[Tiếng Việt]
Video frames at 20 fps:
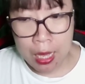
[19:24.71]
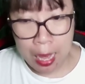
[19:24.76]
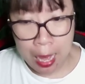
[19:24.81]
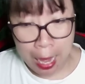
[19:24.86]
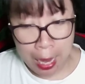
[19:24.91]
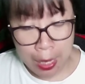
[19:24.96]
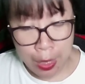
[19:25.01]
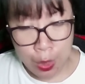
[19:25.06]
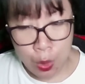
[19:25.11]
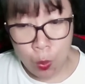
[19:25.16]

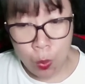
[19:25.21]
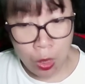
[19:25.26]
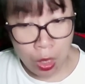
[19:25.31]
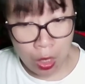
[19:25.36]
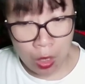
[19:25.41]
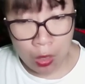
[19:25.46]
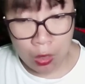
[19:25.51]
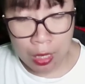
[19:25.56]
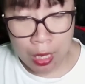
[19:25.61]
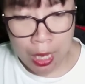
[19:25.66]
hay đúng
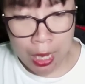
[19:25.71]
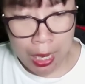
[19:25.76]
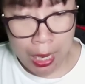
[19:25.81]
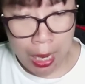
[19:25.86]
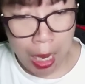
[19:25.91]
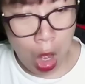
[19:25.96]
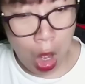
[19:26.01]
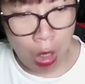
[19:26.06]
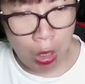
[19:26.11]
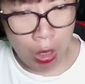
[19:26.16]
hơn
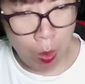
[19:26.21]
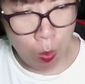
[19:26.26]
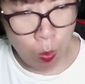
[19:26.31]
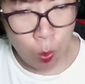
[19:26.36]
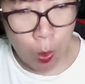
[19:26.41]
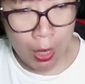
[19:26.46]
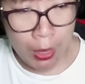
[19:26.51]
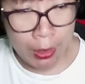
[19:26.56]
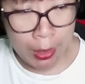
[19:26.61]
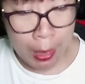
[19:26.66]
là họ không
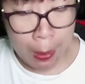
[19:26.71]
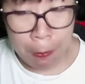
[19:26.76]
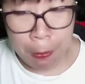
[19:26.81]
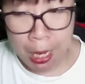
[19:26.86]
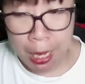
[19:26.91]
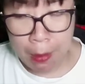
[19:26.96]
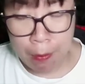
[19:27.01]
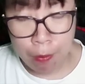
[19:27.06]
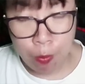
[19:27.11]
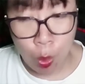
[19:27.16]
quan
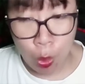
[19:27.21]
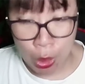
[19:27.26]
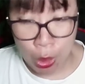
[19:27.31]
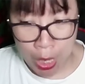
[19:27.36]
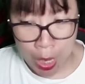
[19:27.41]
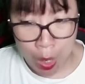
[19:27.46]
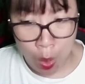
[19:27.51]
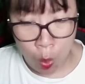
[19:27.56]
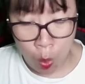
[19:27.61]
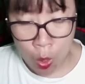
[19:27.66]
tâm đến một
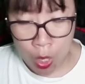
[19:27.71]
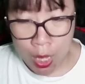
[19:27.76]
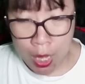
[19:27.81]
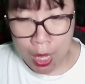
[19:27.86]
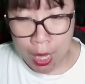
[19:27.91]
điều.